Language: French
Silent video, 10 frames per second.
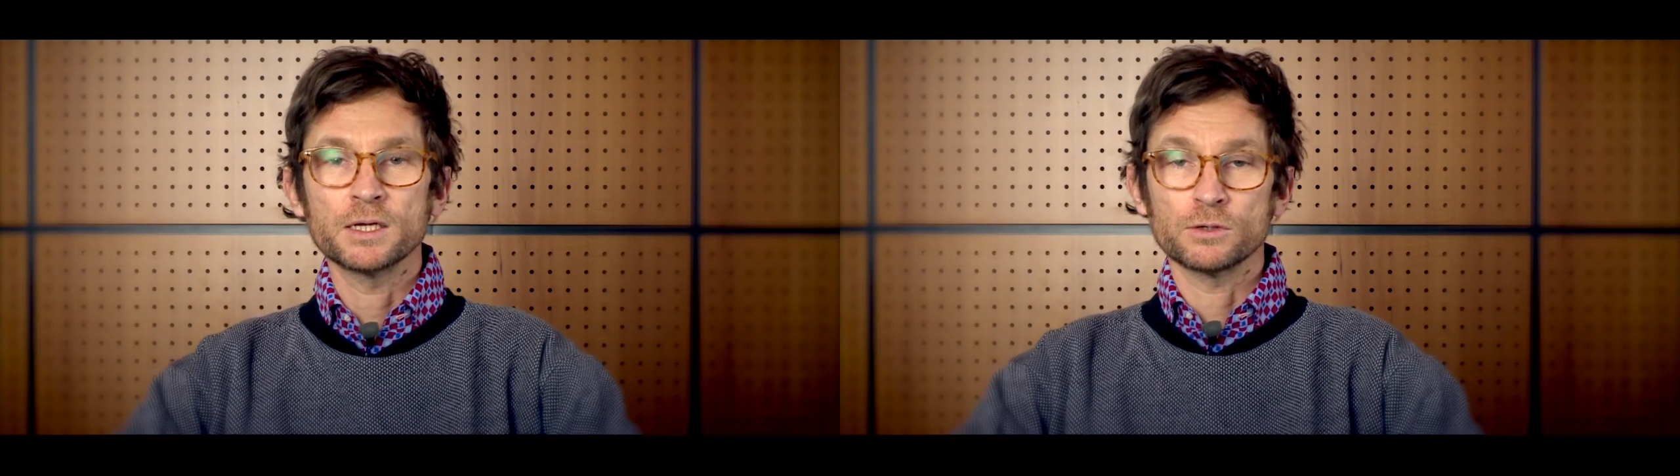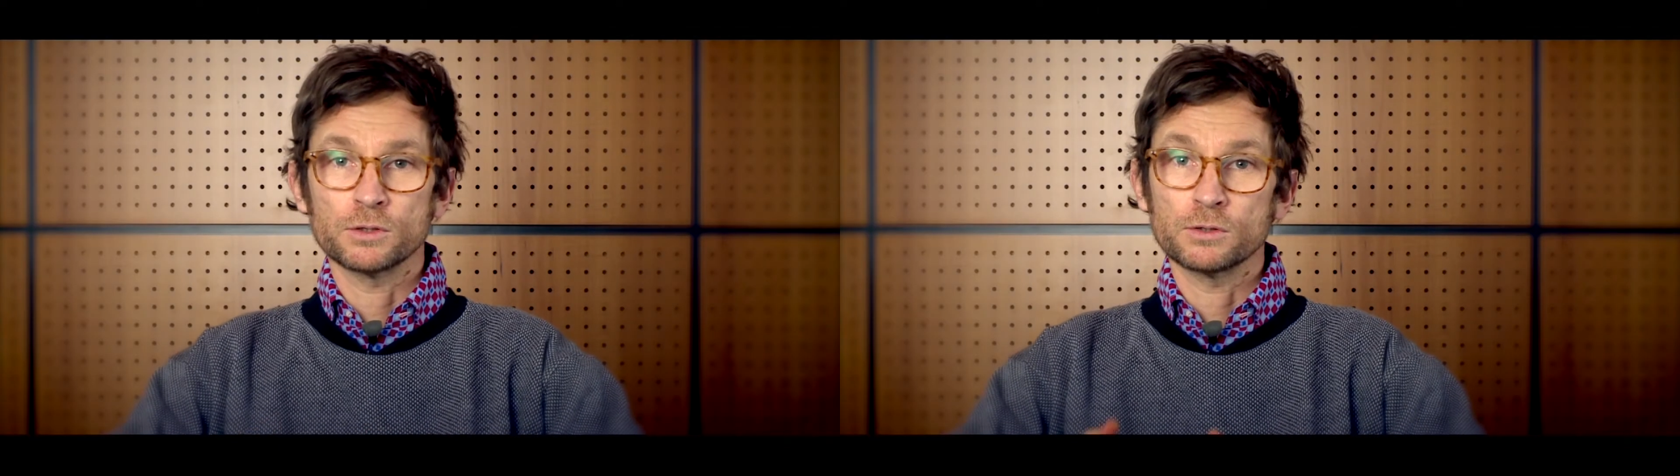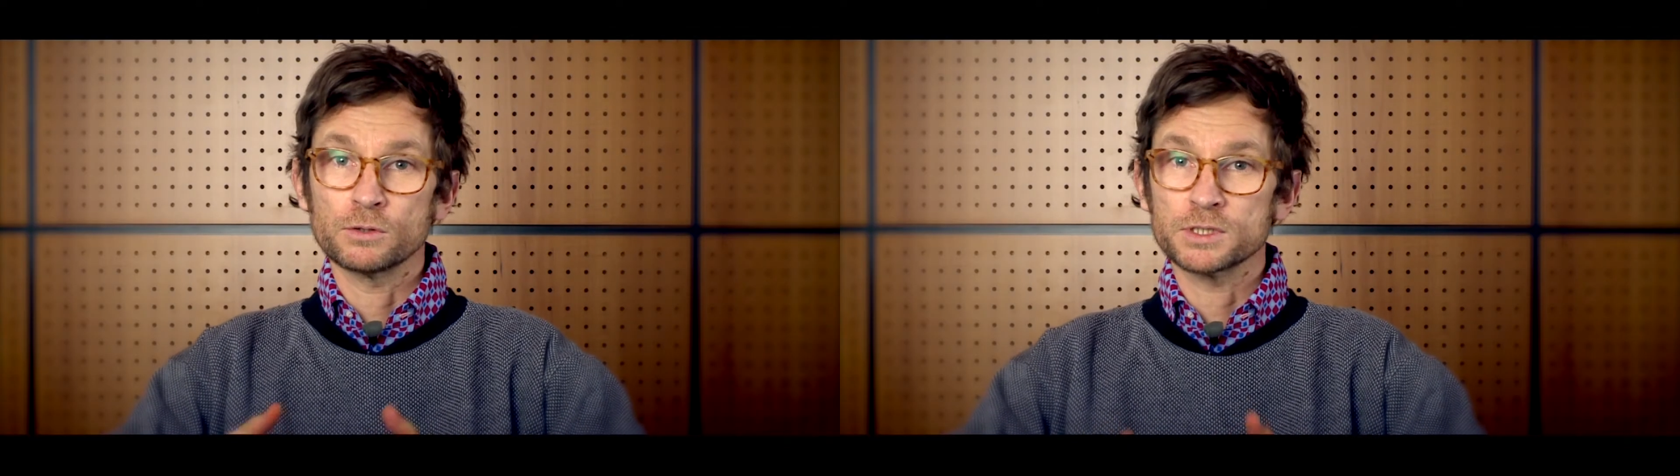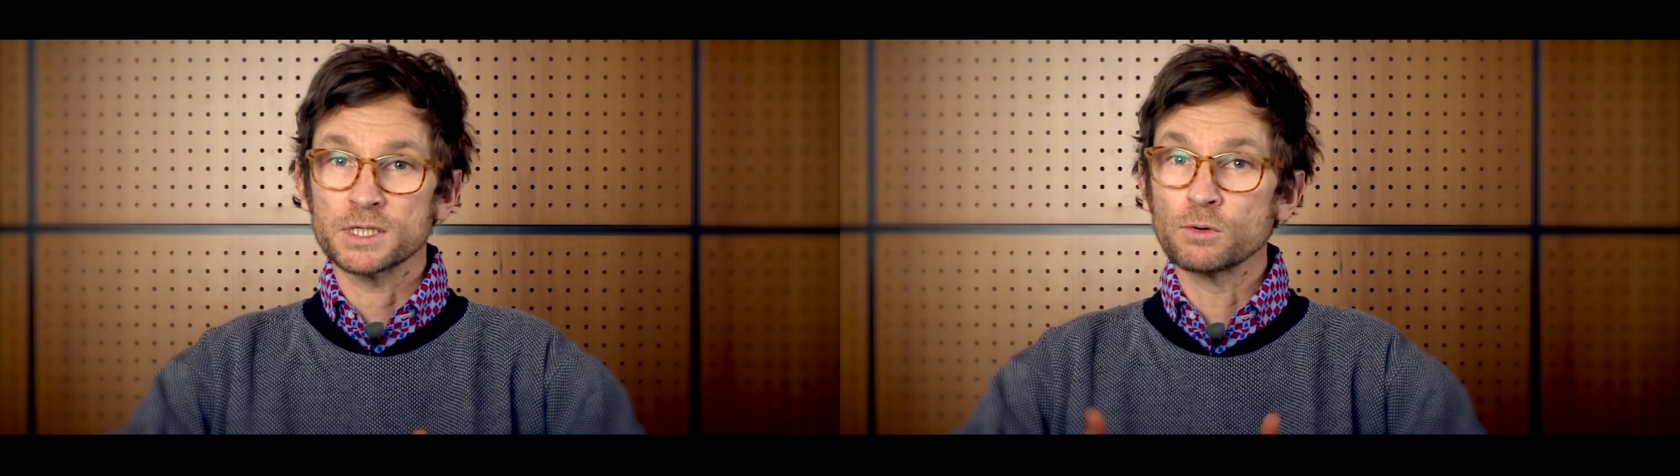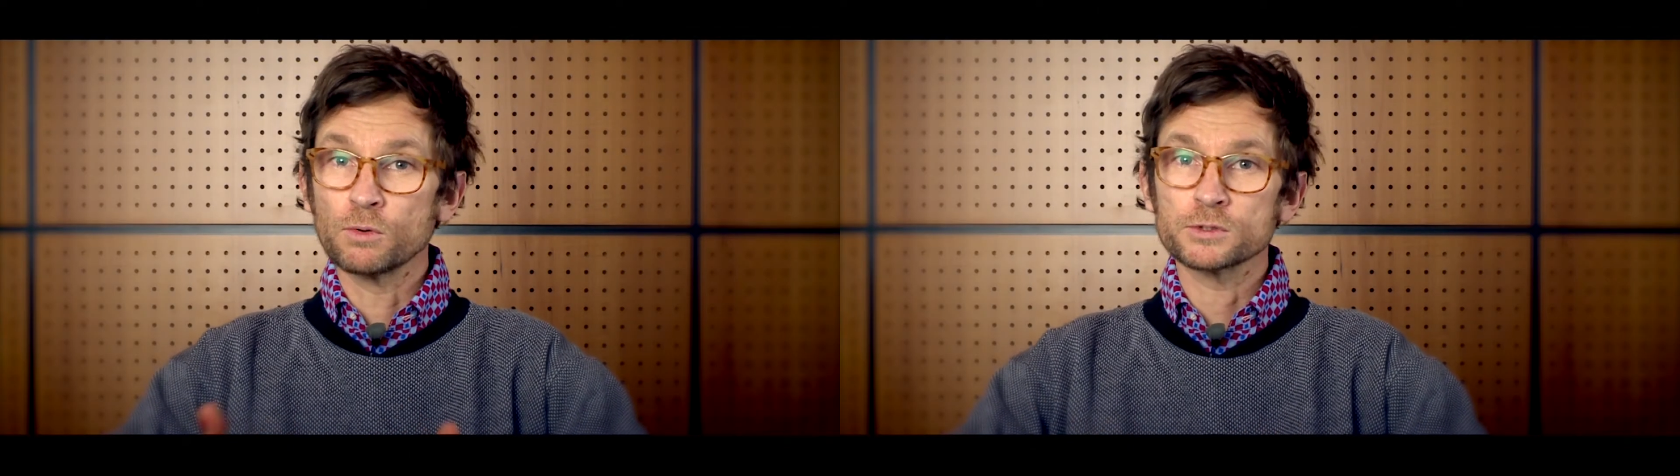Euh, ces
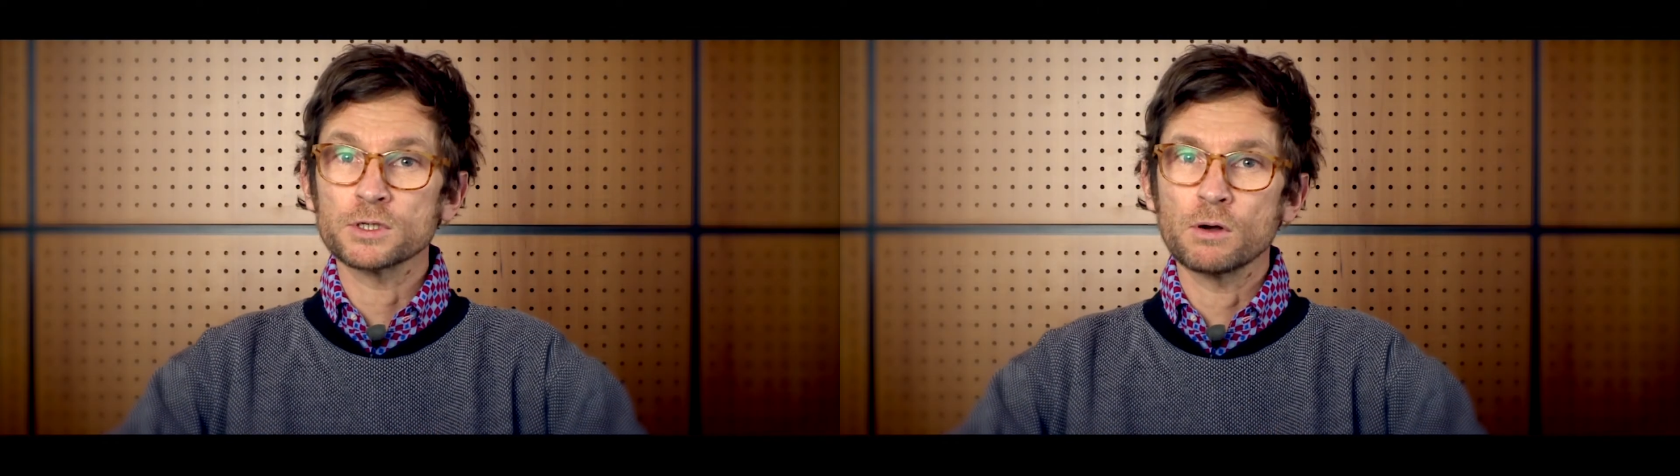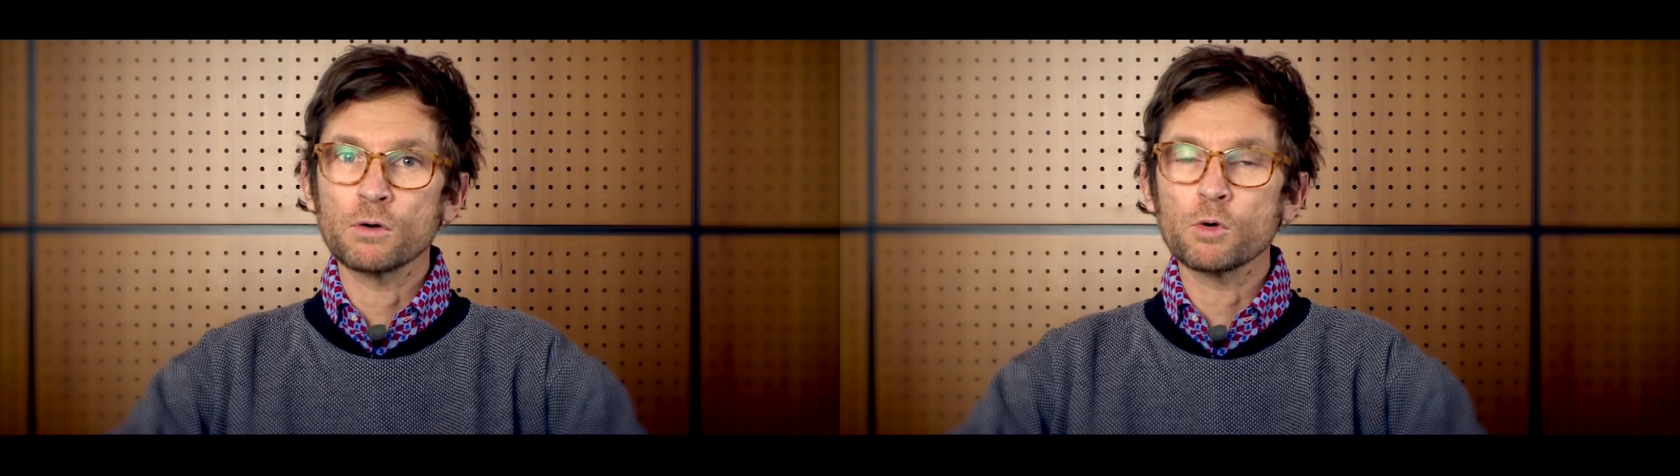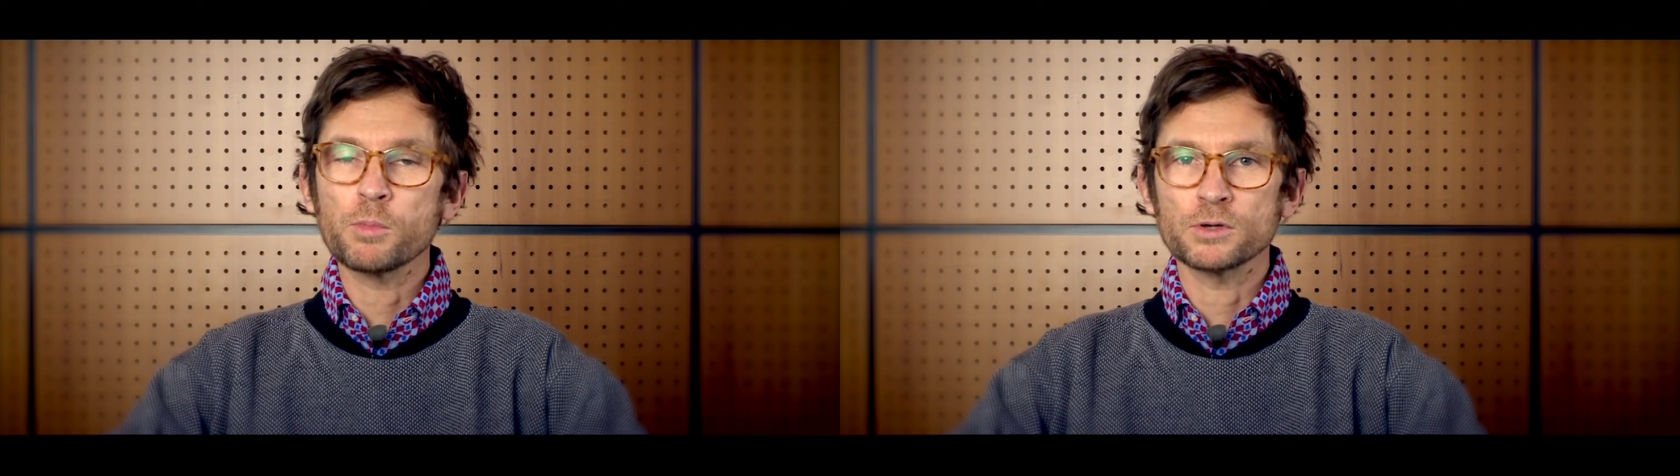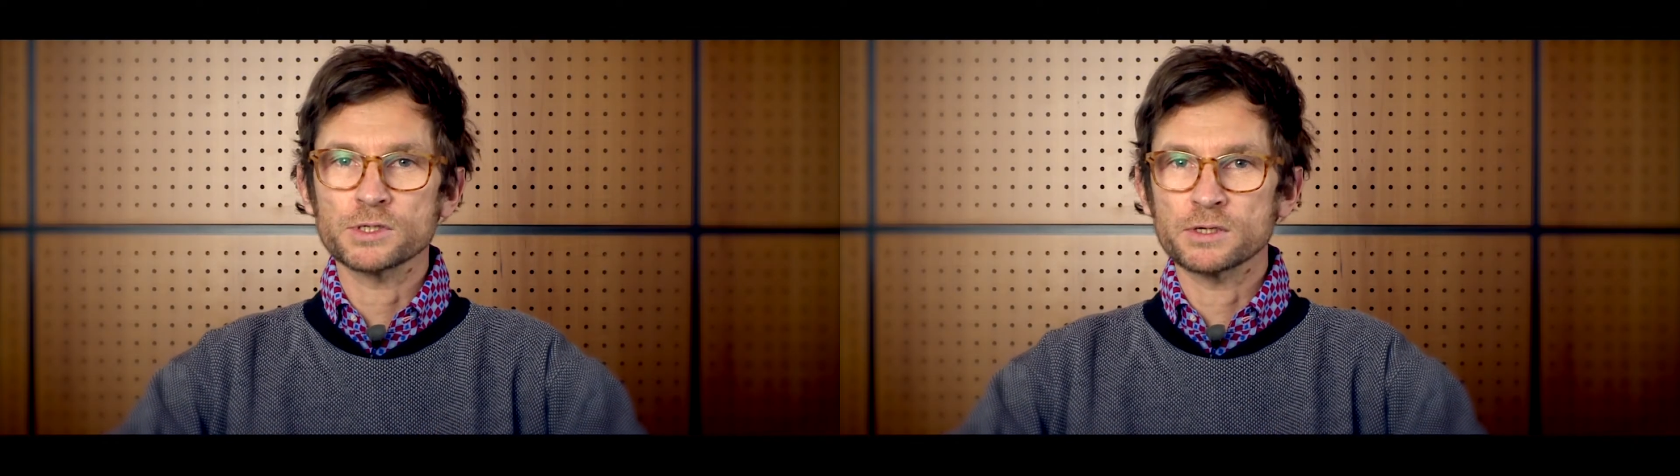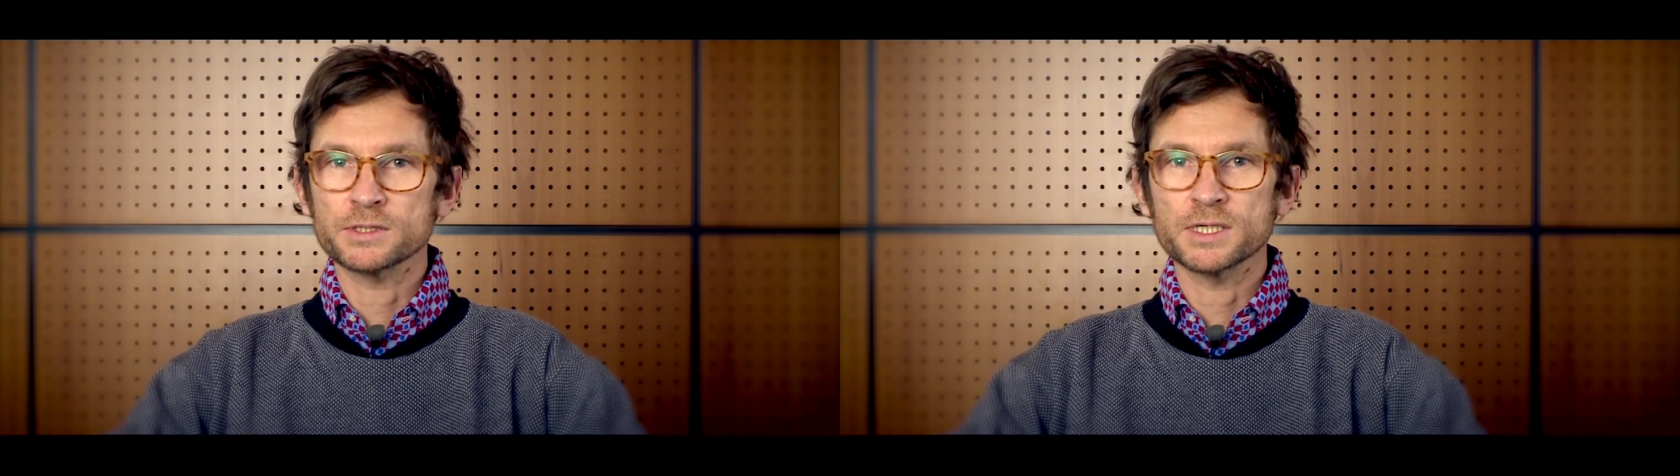11 ans ont
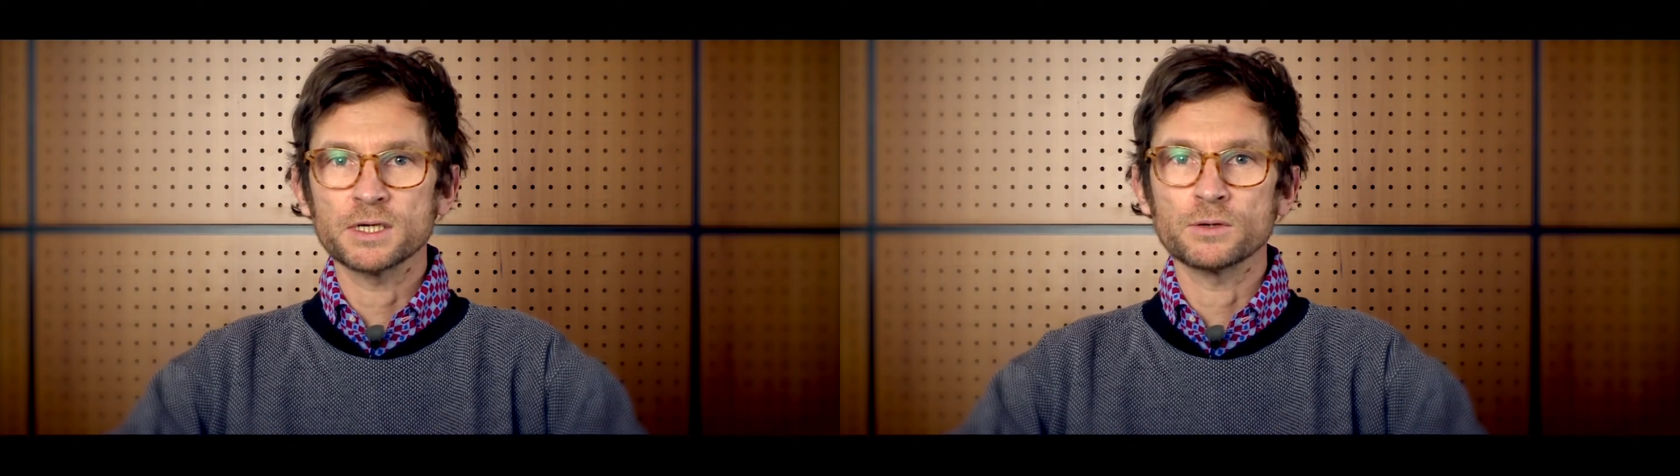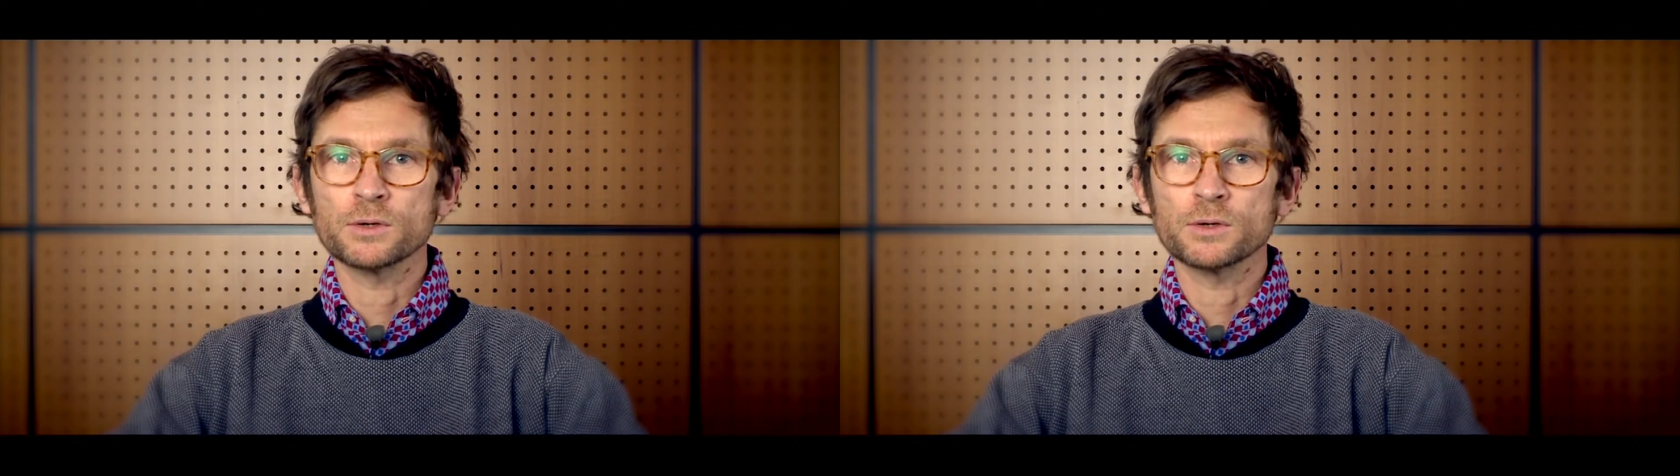représenté euh,